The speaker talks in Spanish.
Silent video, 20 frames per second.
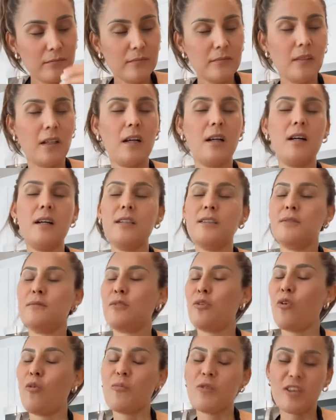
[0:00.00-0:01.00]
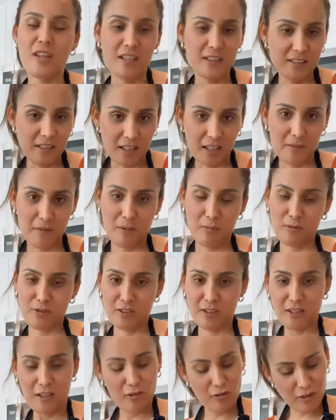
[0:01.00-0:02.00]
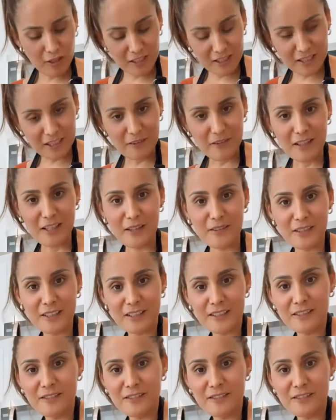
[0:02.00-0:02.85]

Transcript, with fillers: Ay, comidaza que vamos a dar, ahorita van a ver.